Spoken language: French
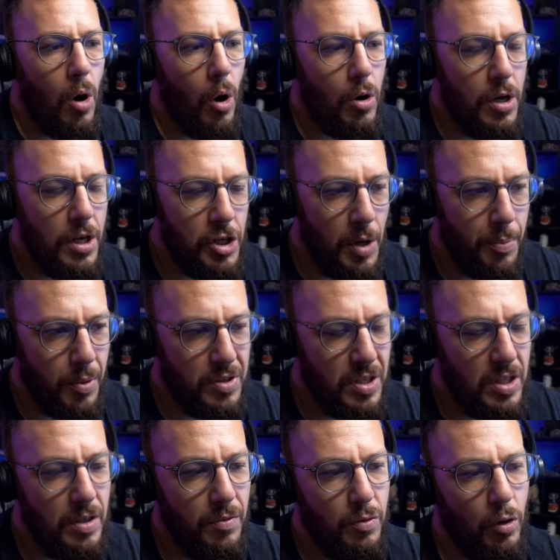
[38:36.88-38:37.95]
léger
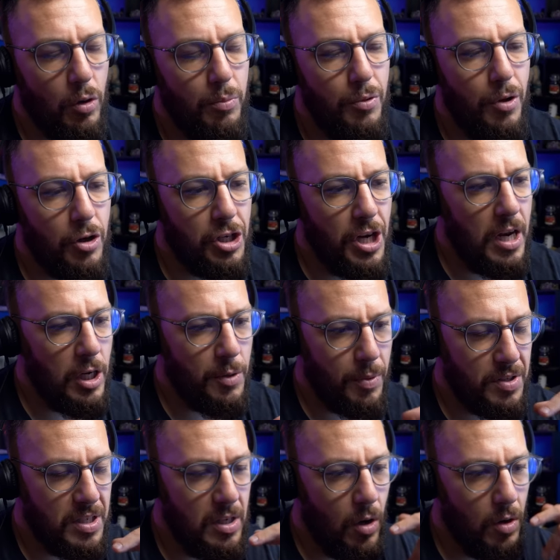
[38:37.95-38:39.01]
positif sur le Blue Angel et je
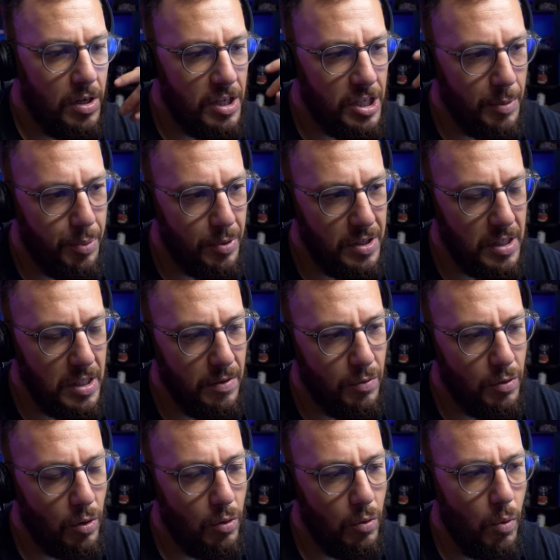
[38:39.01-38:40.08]
pense qu'il est en léger
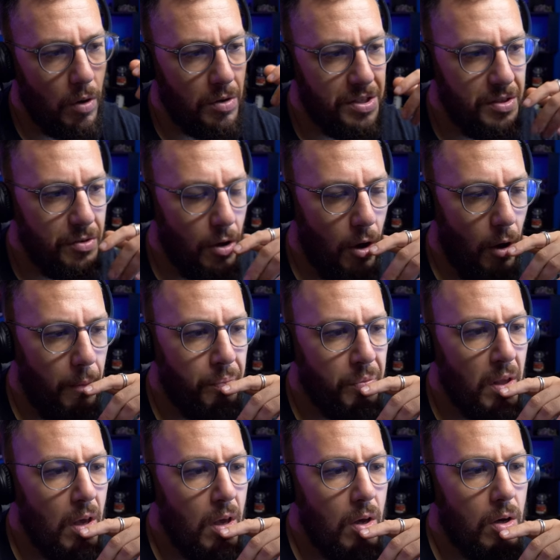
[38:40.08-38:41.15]
positif sur le World Eater.
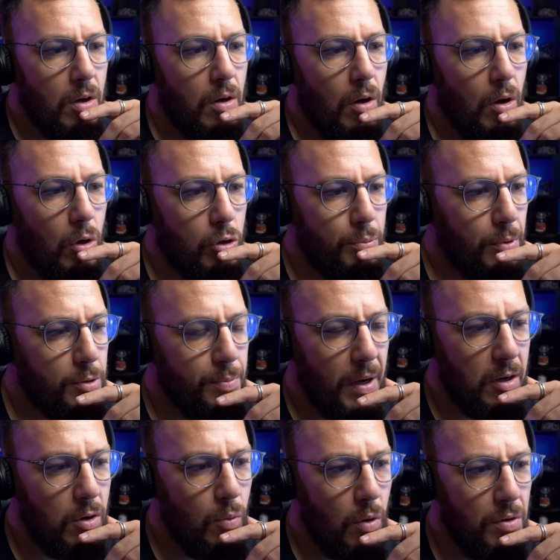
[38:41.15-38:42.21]
je pense
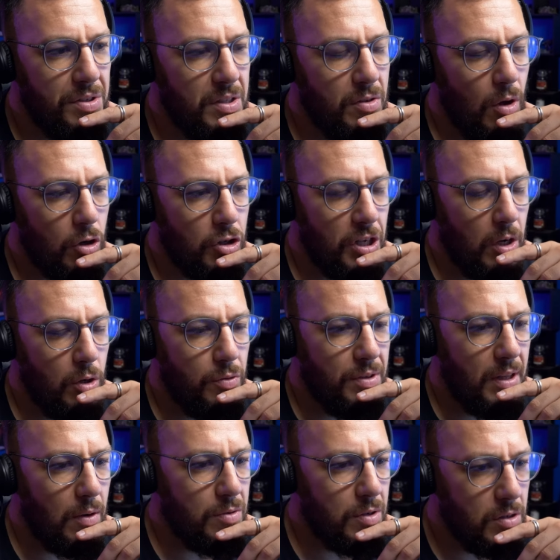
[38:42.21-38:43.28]
pas que le World Eater gère le
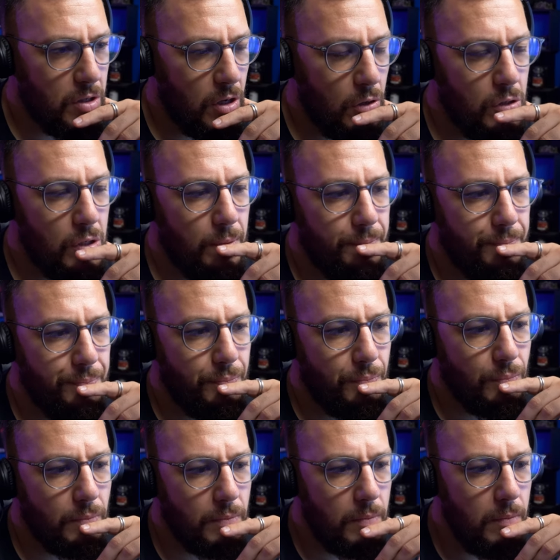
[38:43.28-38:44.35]
Thousand Sons.
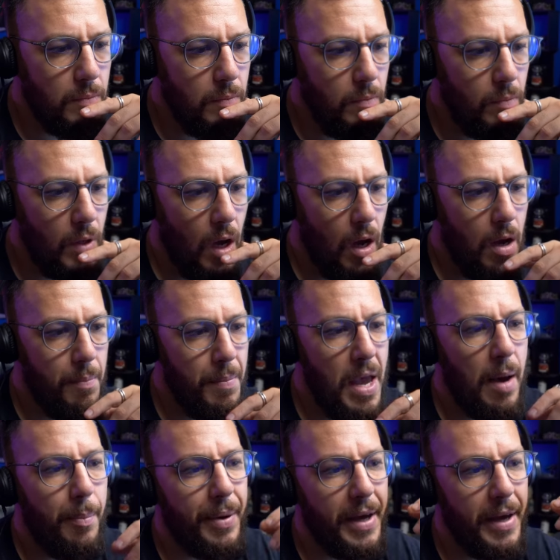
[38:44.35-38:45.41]

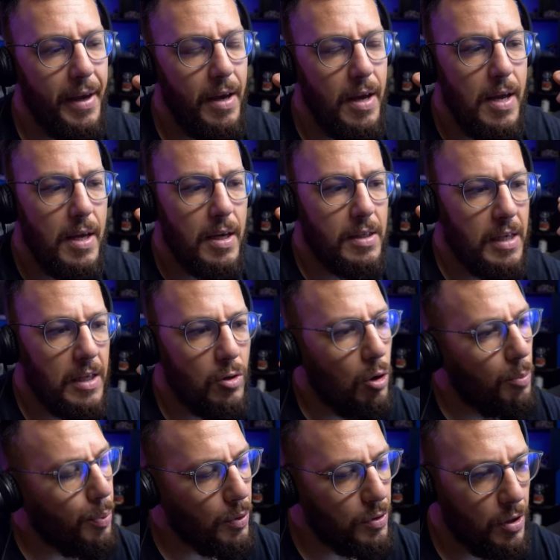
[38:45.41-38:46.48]
mais après, il y a une
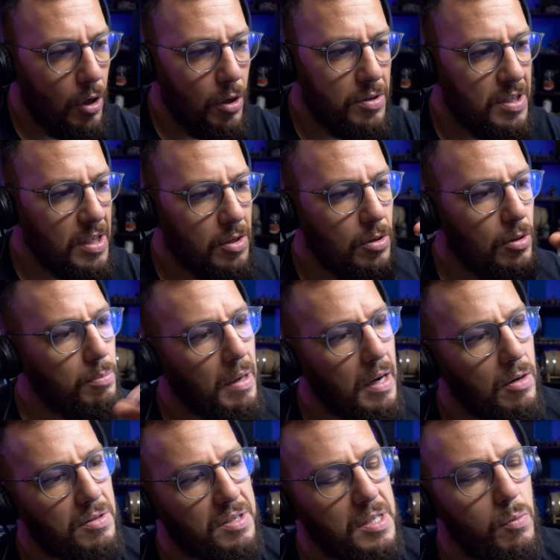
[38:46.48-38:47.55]
composante, c'est que
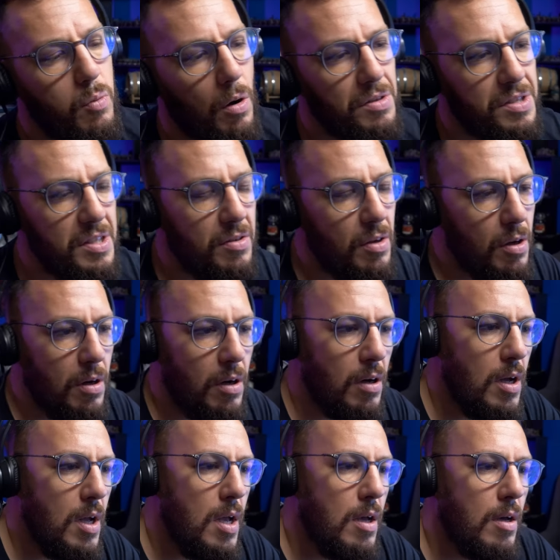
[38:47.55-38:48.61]
bah, le Steel World
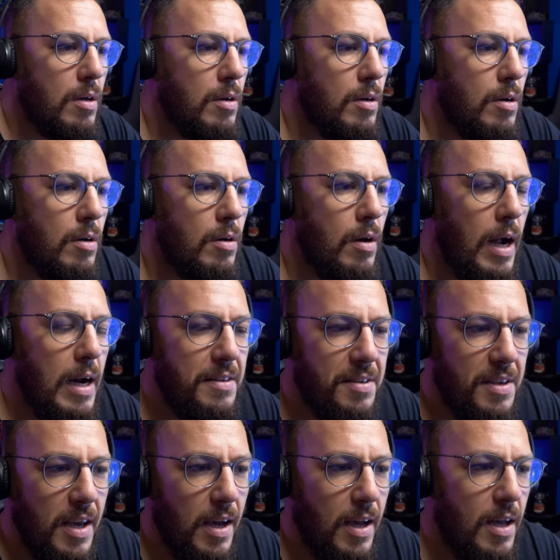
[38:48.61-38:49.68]
Eater, euh,
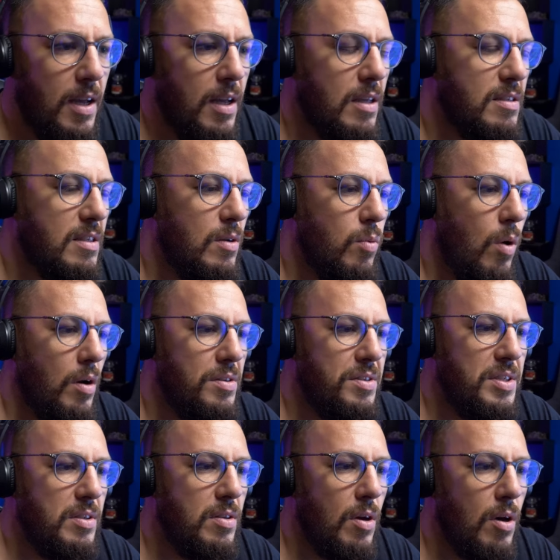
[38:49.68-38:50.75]
1 si le
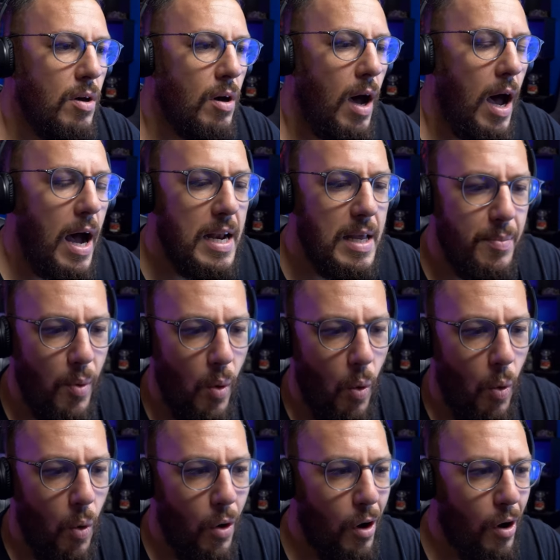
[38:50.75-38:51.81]
World Eater allait
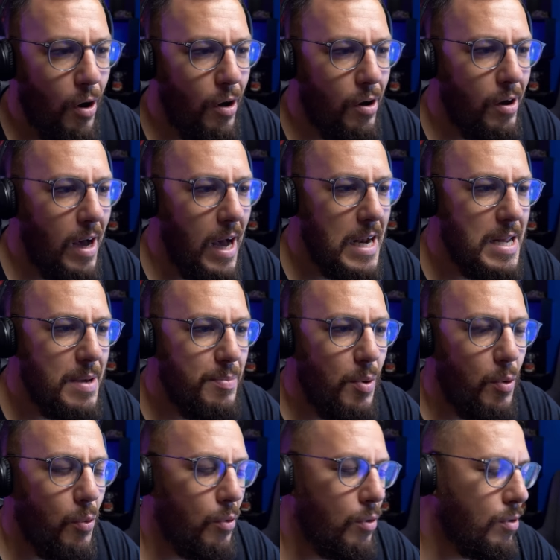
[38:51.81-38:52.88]
bon, euh, allait
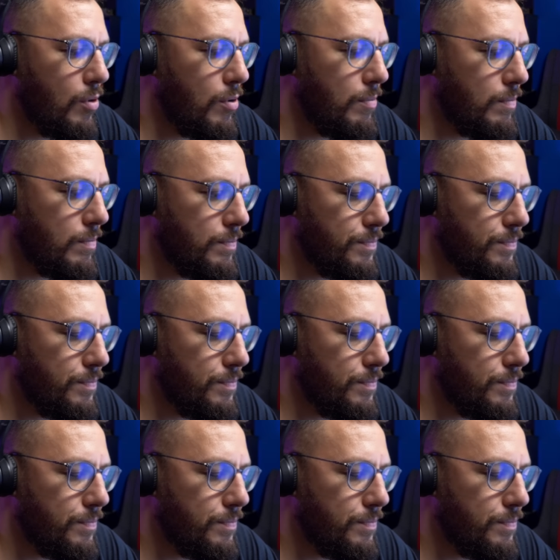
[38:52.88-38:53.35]
euh,